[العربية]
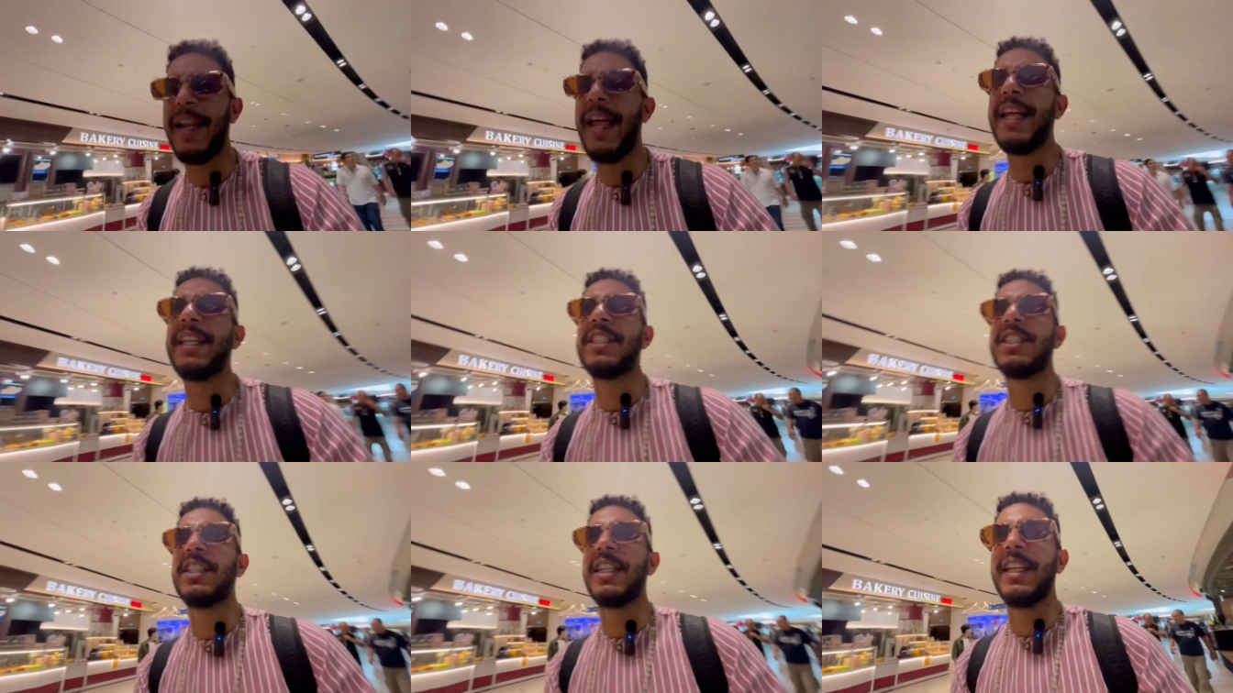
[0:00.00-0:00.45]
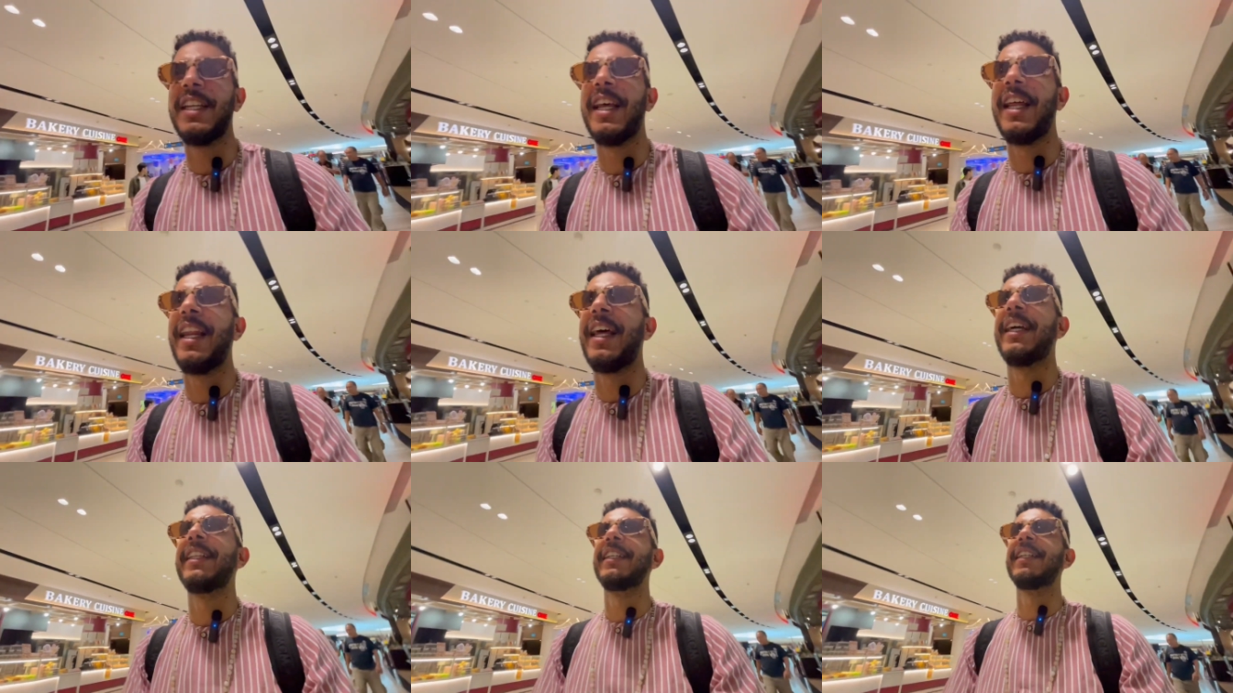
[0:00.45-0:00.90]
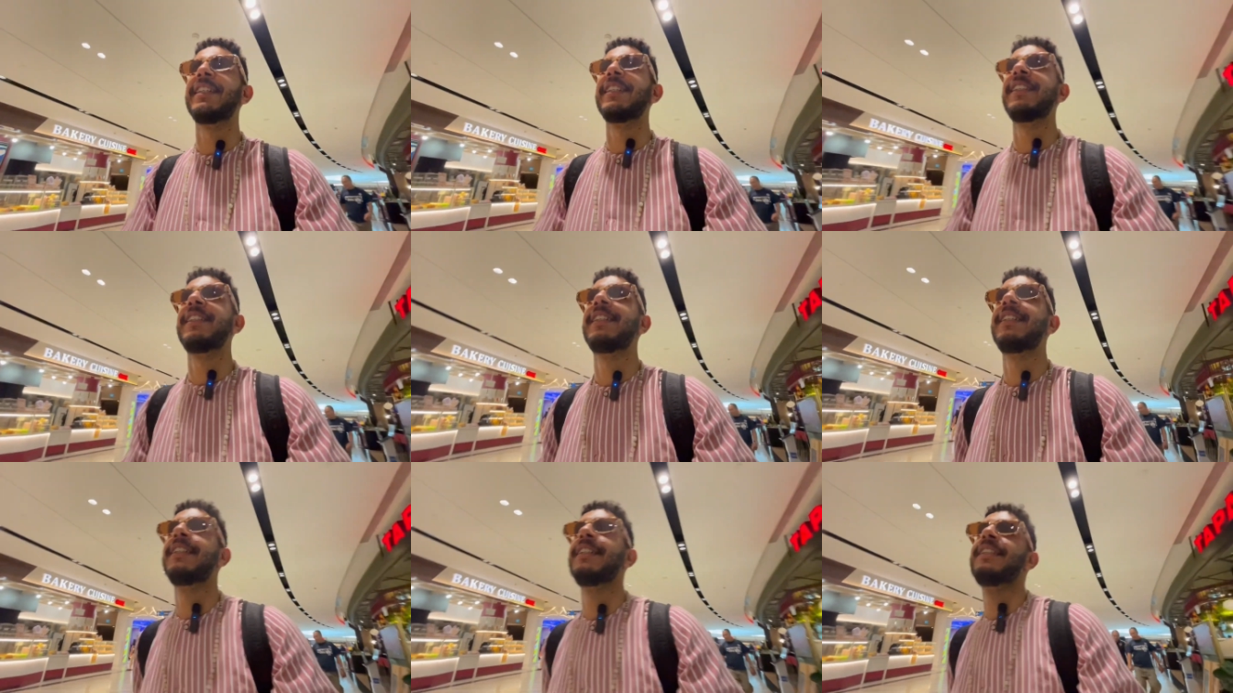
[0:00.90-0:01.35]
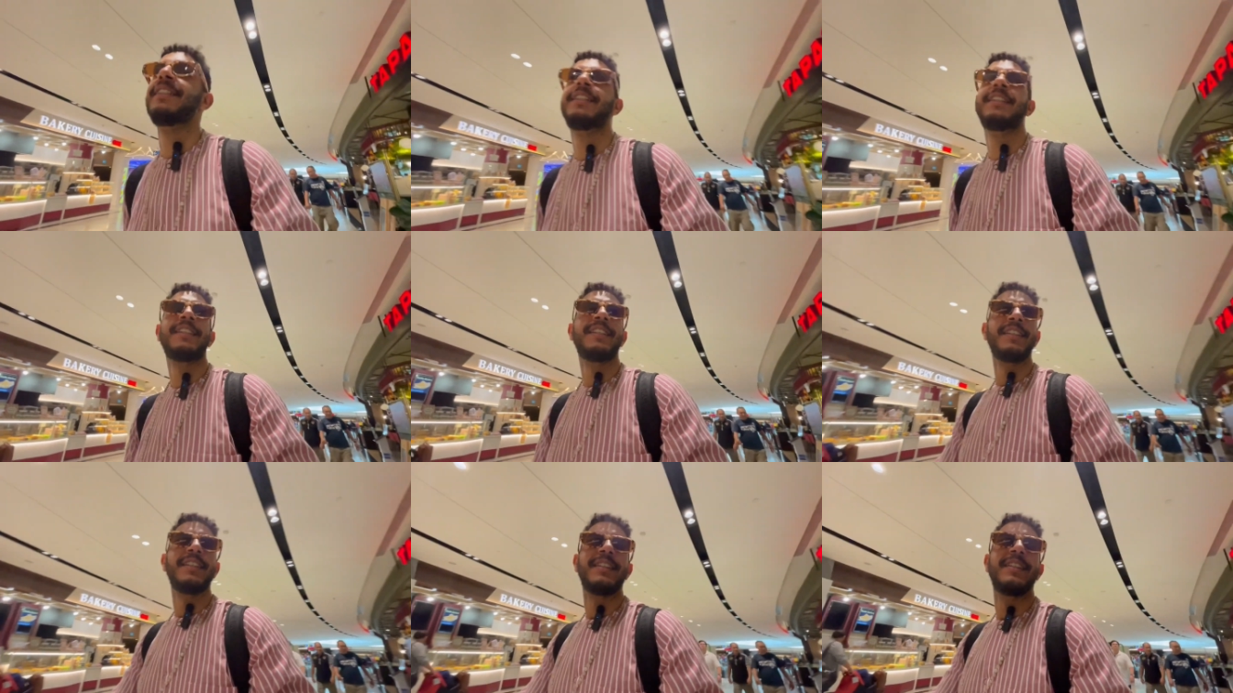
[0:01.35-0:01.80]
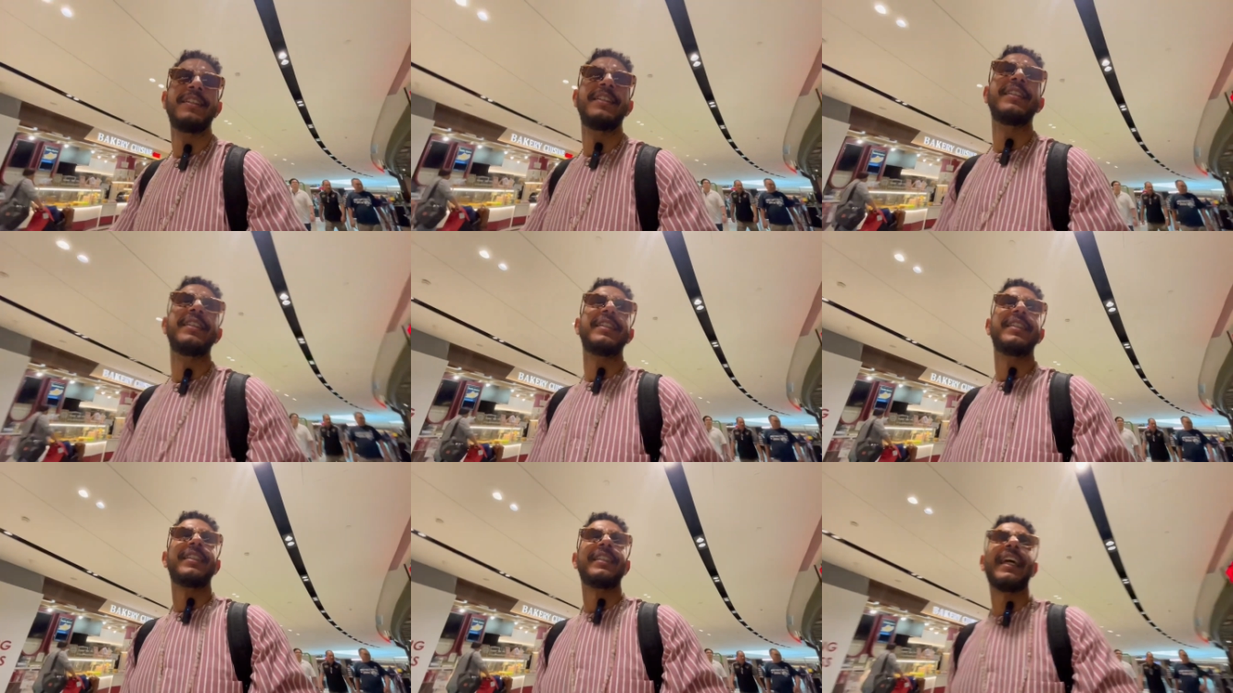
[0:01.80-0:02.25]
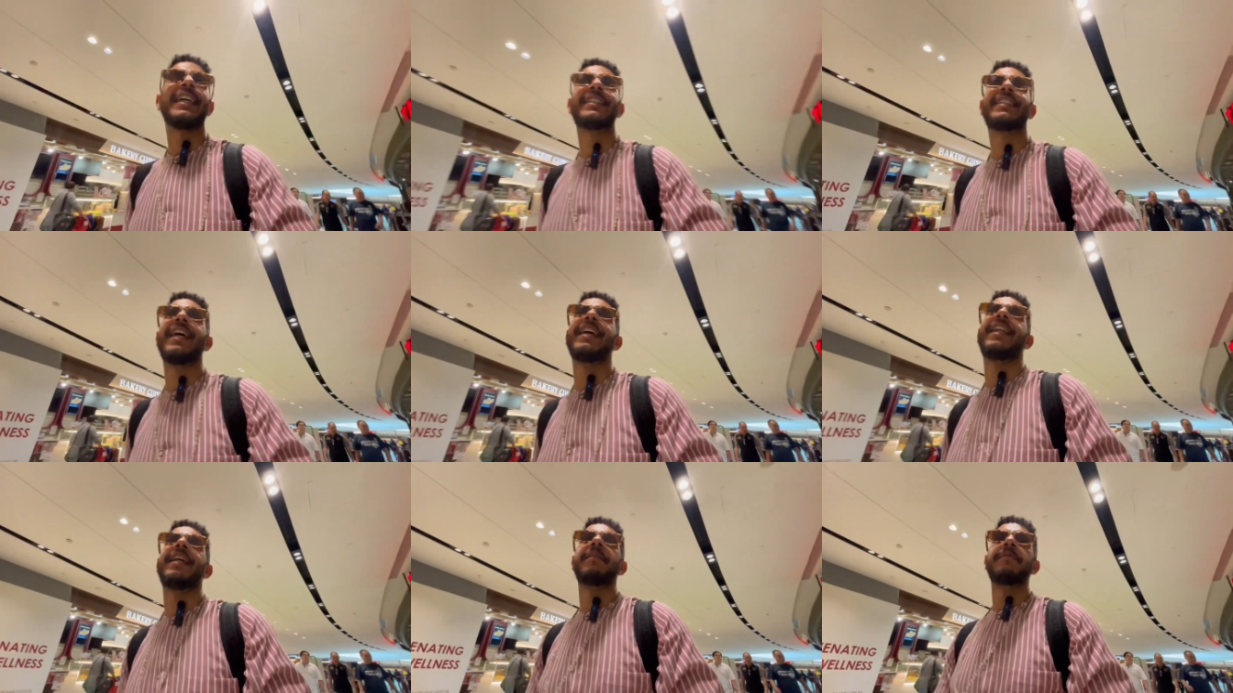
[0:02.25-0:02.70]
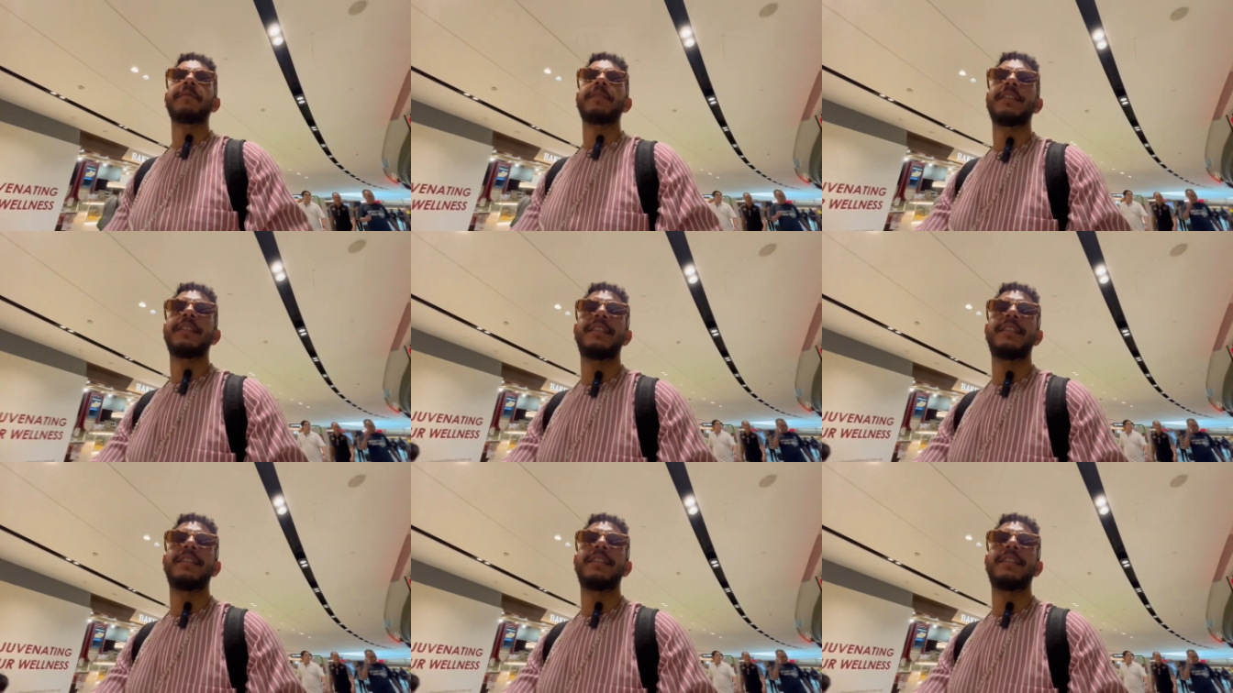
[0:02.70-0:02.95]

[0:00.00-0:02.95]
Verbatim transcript: على هذا الشلال هذا يا سلام